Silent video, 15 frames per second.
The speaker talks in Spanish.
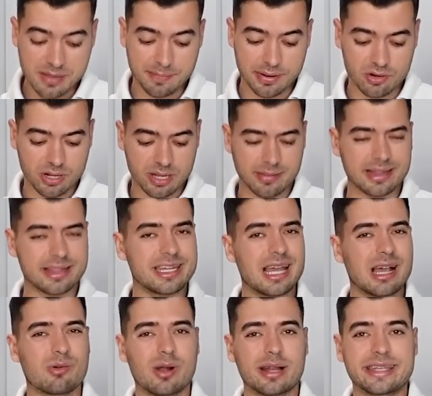pero que
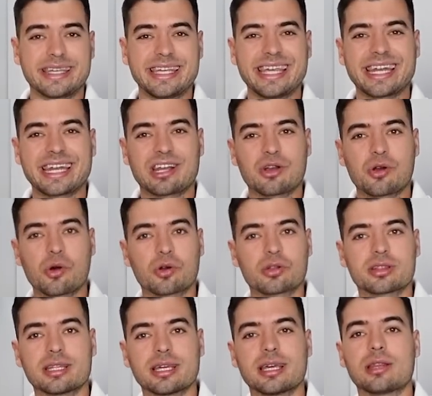valdría cualquier
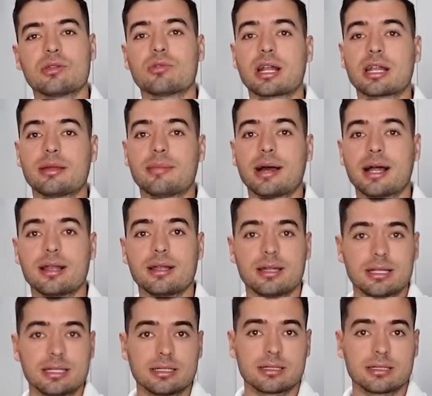corte de un animal